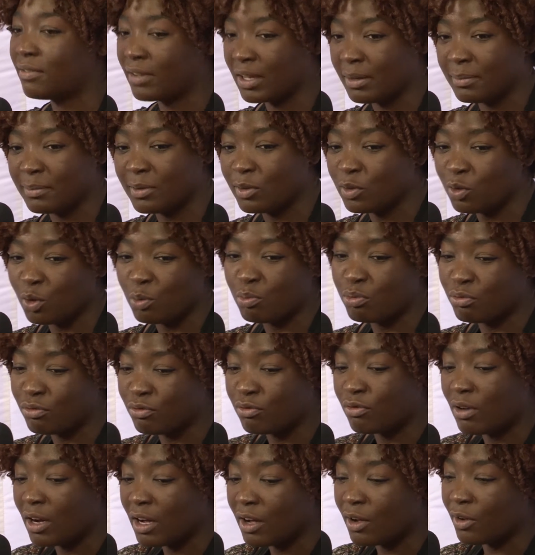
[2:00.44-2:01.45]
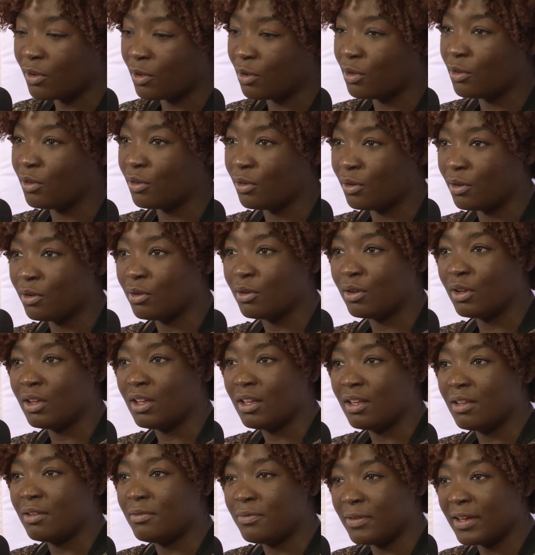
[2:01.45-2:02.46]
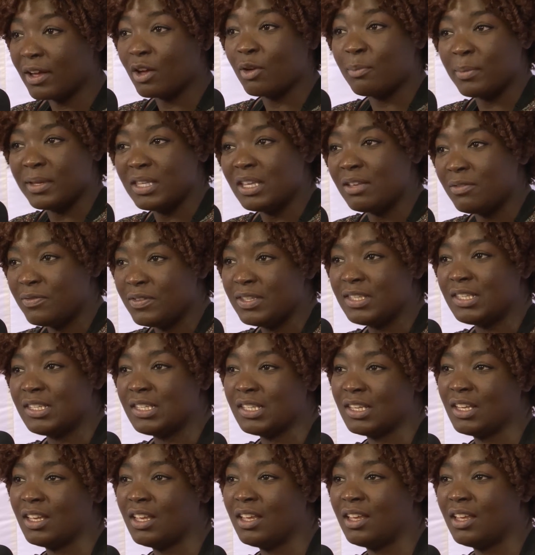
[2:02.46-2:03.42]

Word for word: vraiment de pouvoir euh, faire un bénéfice.